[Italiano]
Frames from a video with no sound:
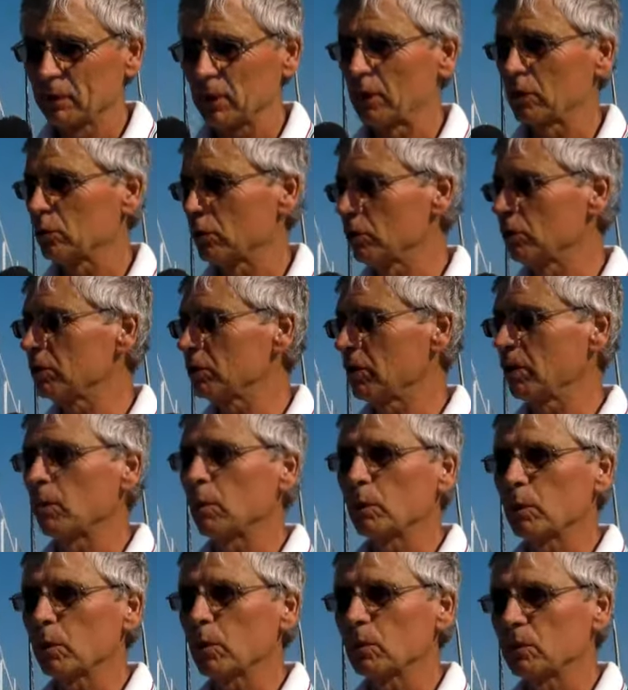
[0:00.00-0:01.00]
certo, noi
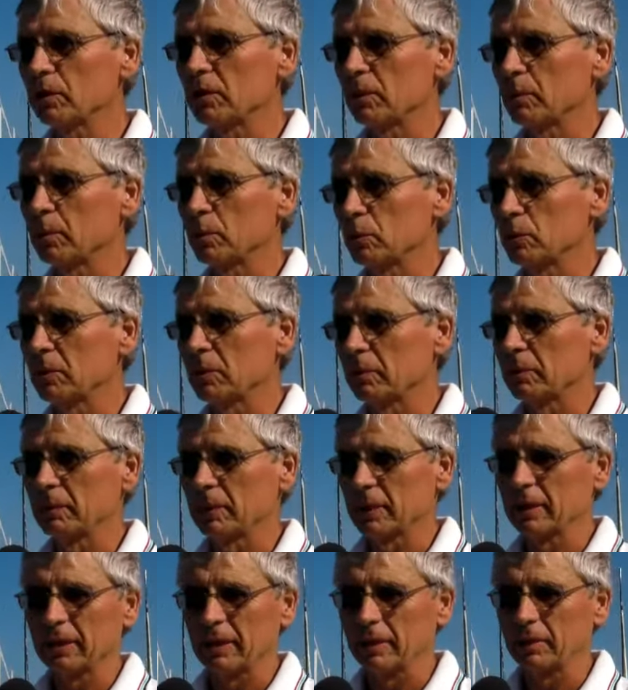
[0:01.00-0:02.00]
siamo pronti appunto
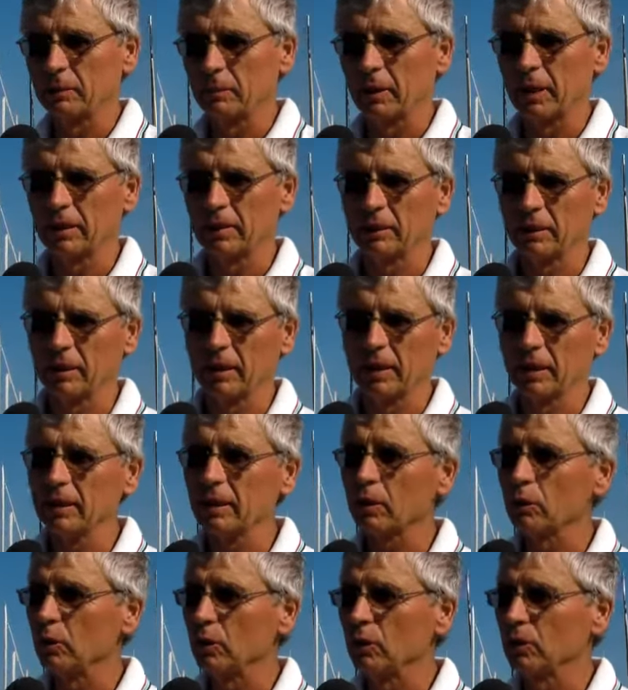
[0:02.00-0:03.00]
perché in base
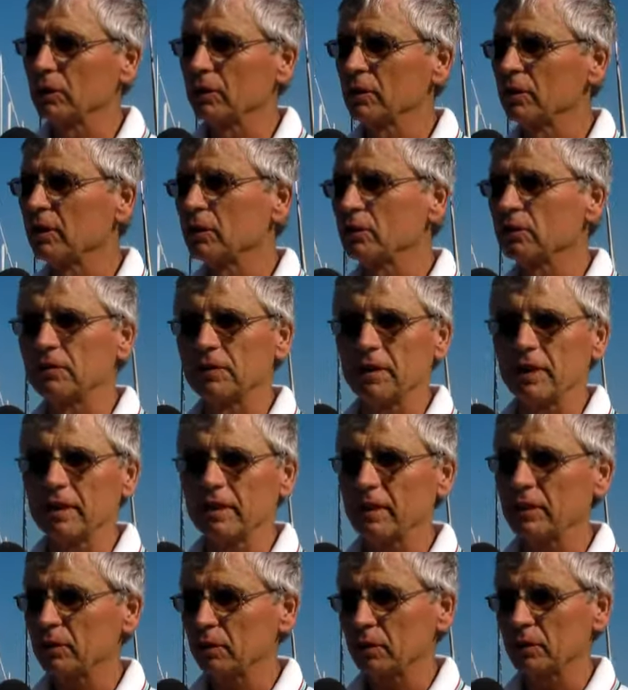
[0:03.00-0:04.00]
anche a quello che ho detto fino
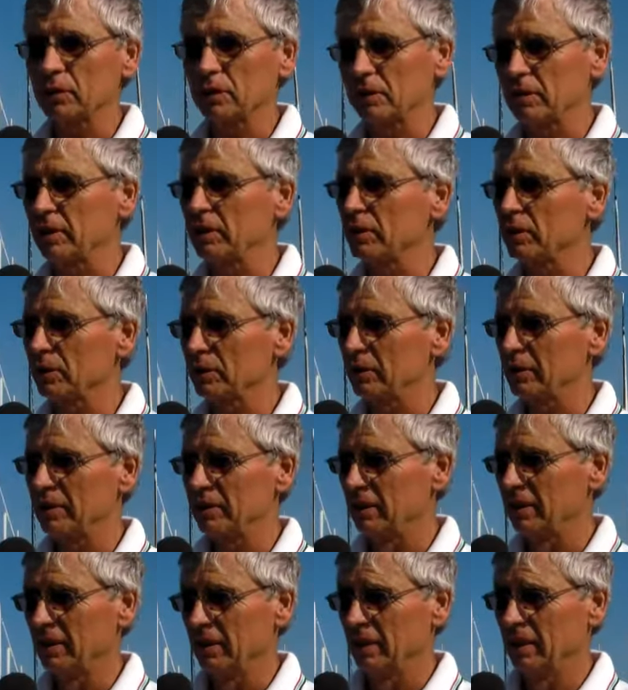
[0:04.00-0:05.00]
adesso ritengo che,
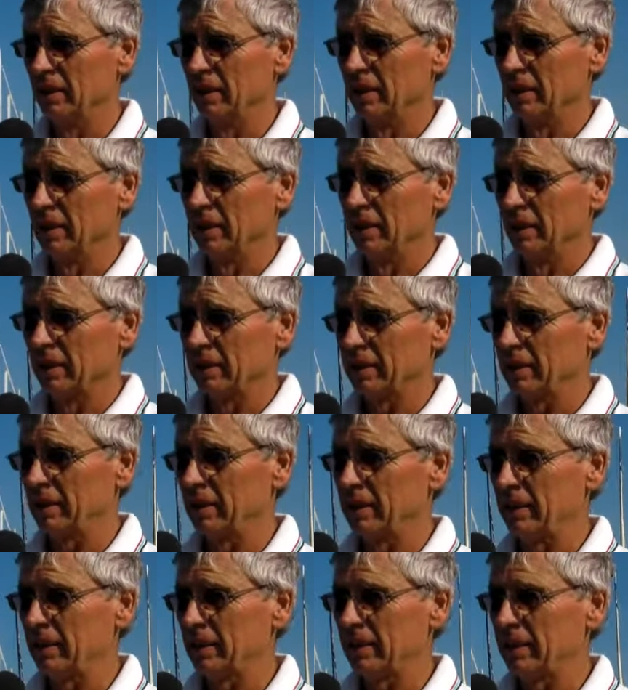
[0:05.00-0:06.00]

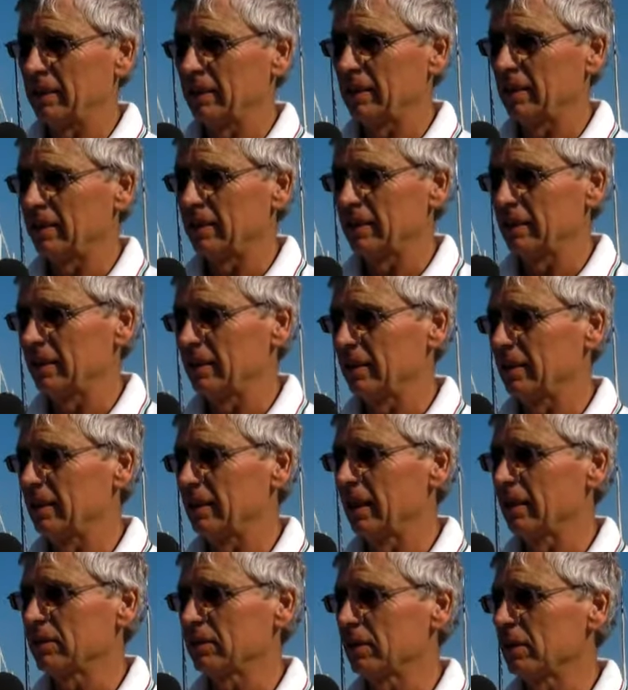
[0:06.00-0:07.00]

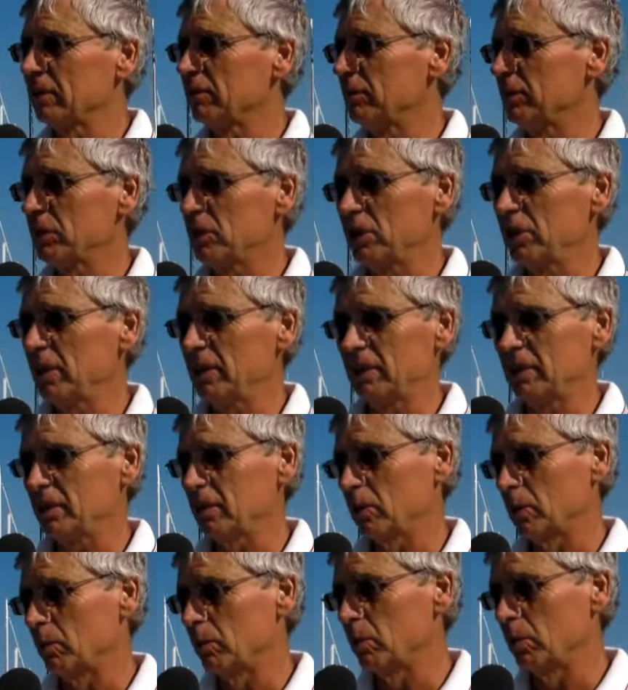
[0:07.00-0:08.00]
che essere vicini
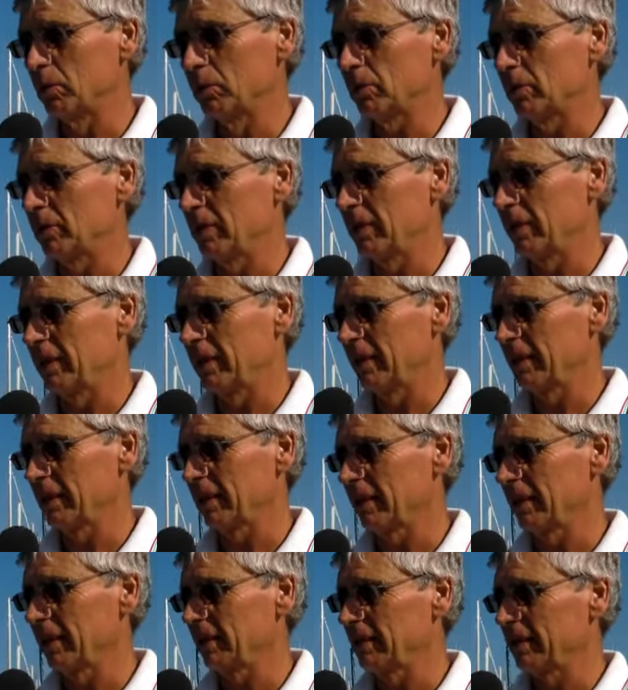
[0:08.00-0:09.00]
comunque ai
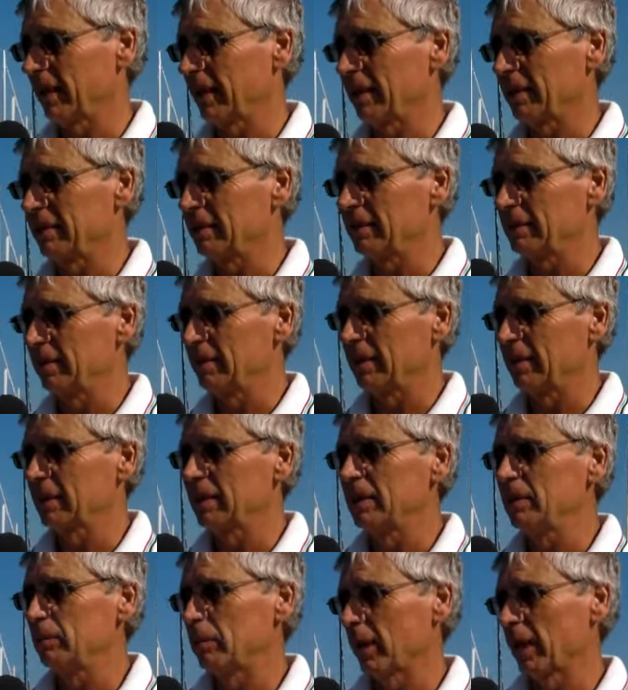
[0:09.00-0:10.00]
regatanti, a
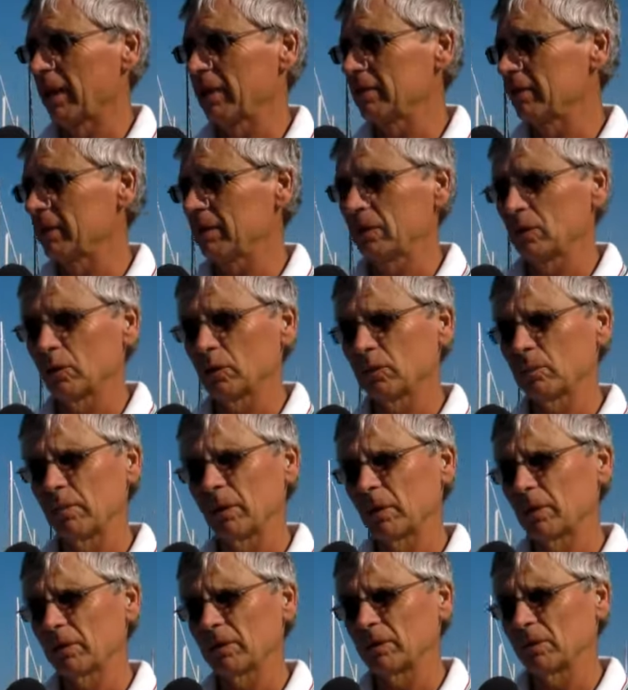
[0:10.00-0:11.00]
chi pratica lo
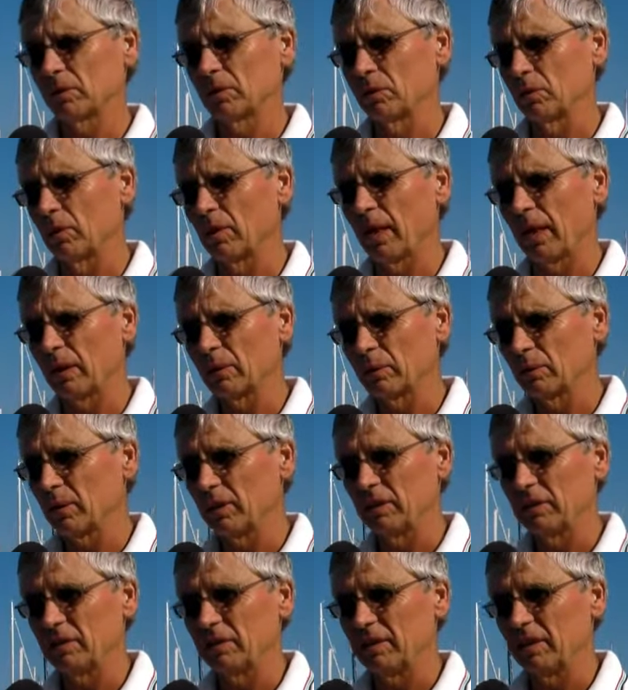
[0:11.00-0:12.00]
sport
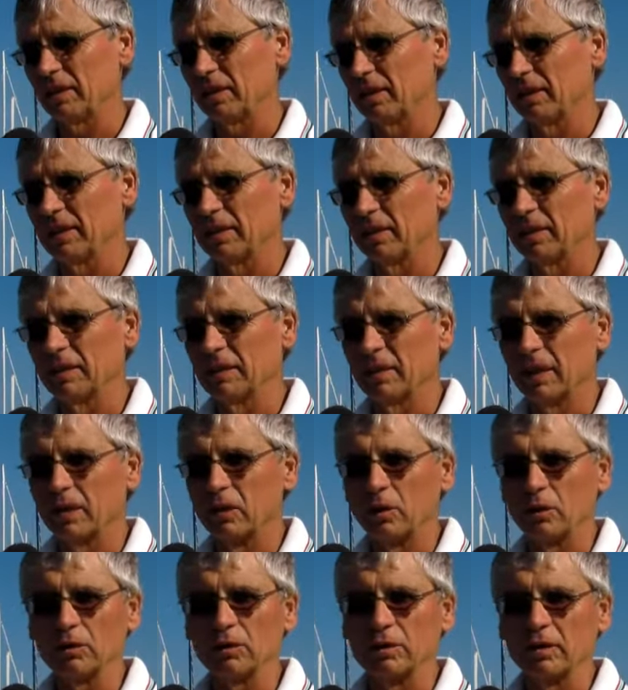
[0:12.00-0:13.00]
sull'acqua sia la
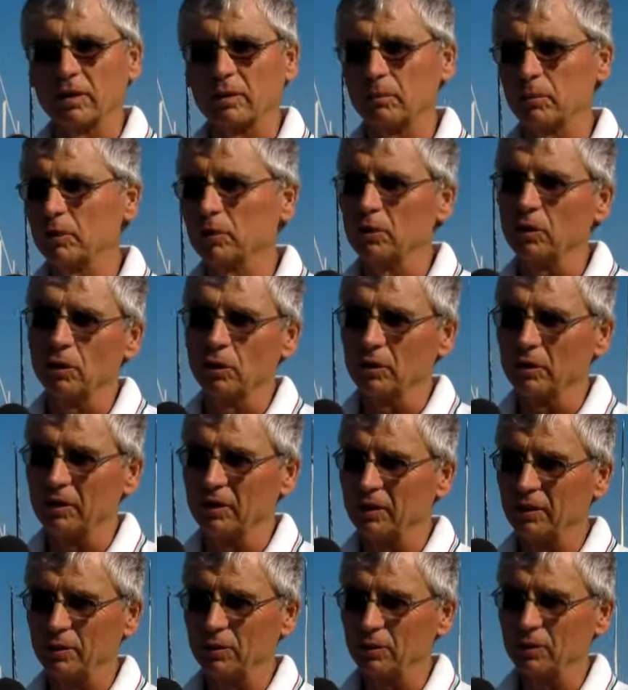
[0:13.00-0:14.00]
nostra missione,
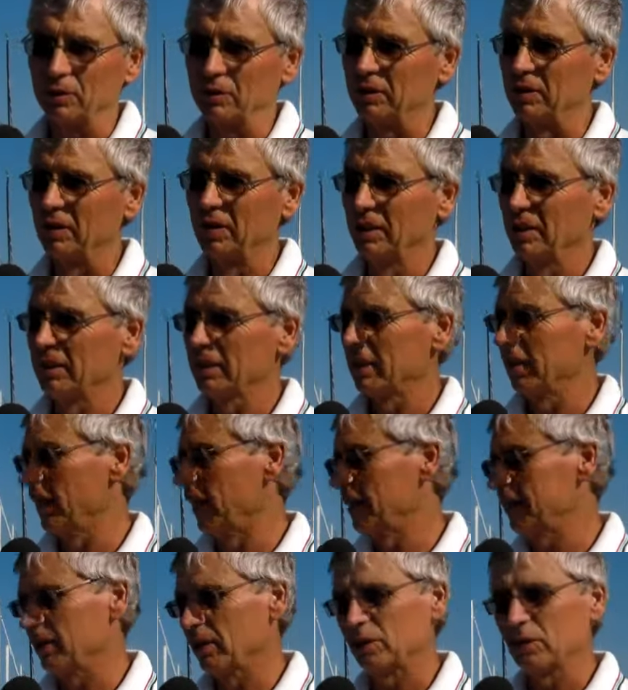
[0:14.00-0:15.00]
nostro, che è
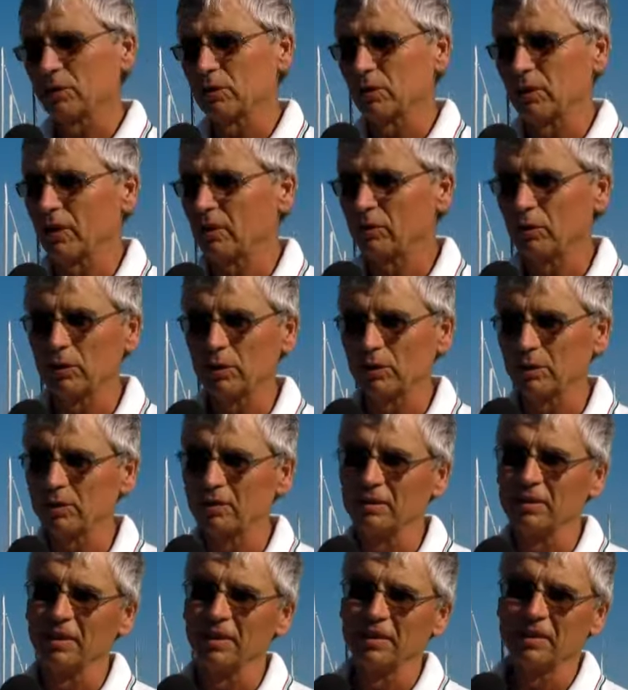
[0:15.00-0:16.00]
anche il nostro
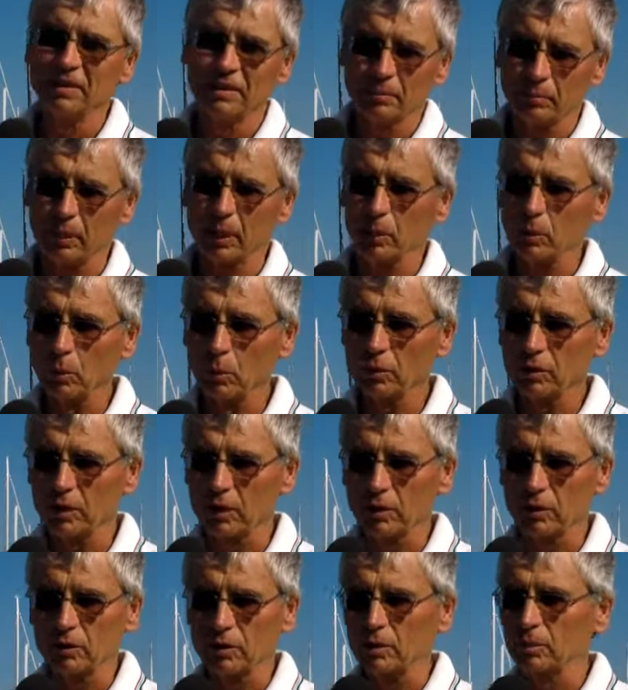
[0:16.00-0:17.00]
lavoro ma comunque la
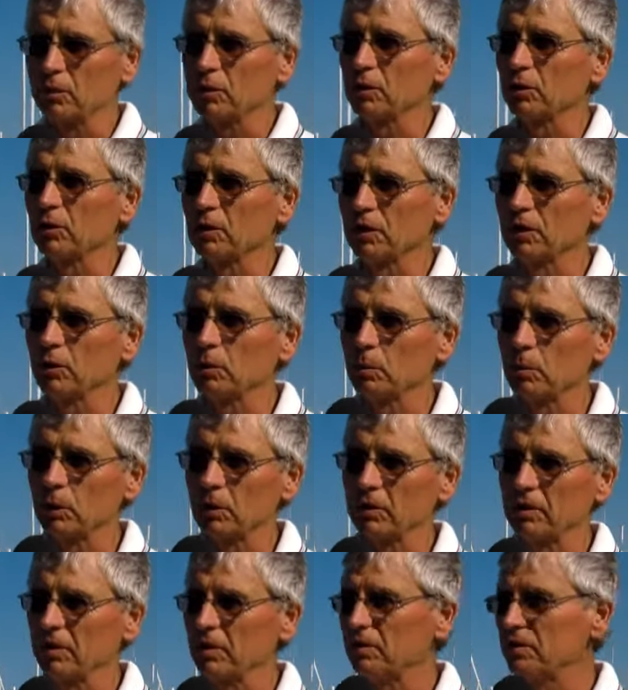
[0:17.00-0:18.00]
nostra missione è di
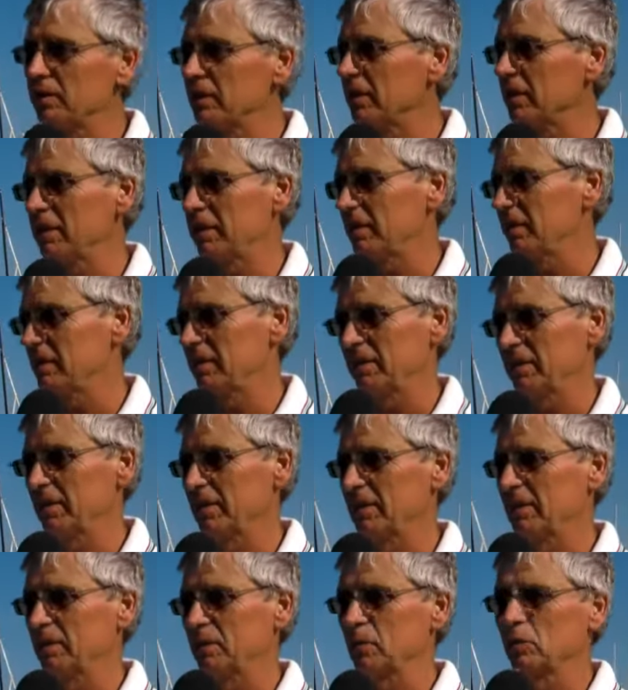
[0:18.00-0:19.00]
sportivi e di,
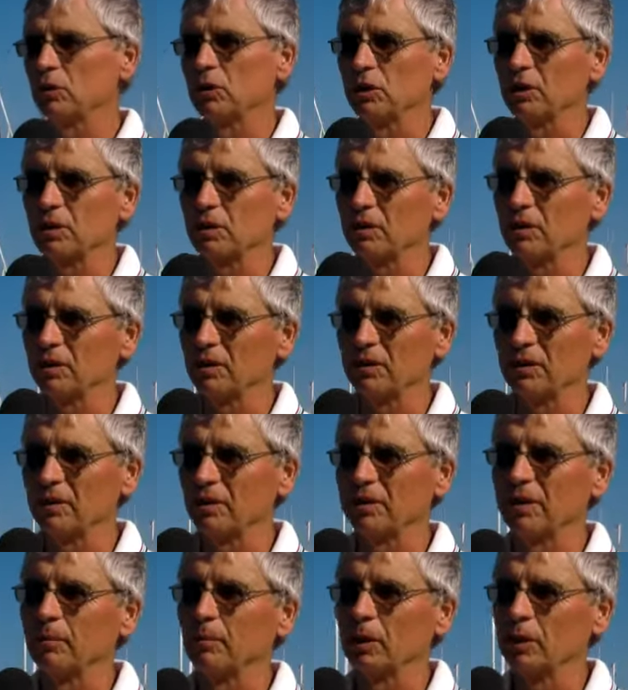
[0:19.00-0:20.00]
e di un
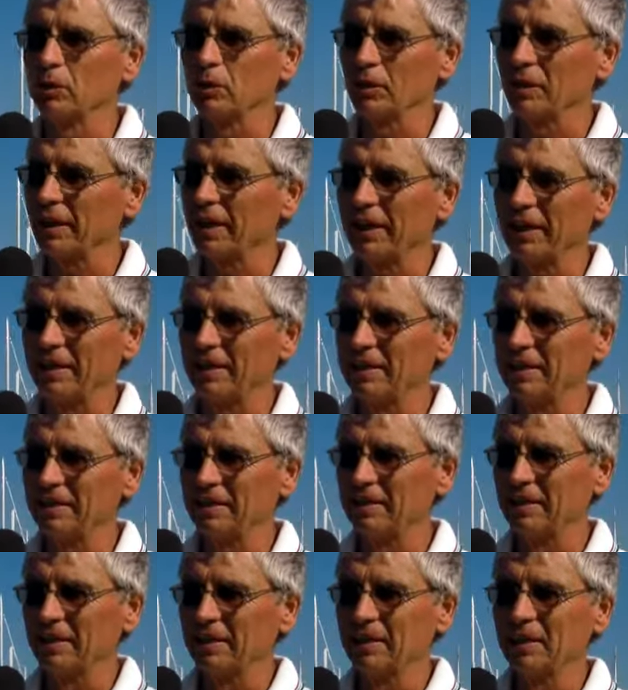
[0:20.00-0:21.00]
circolo
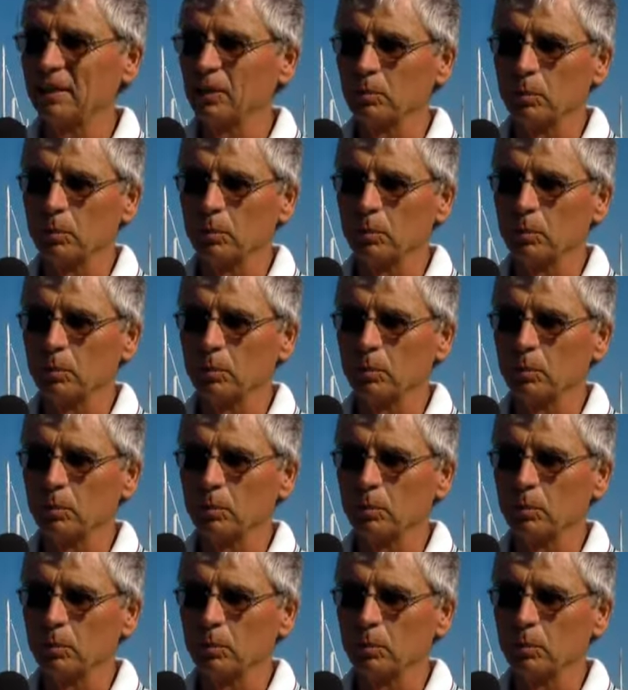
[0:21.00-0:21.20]
amatoriale e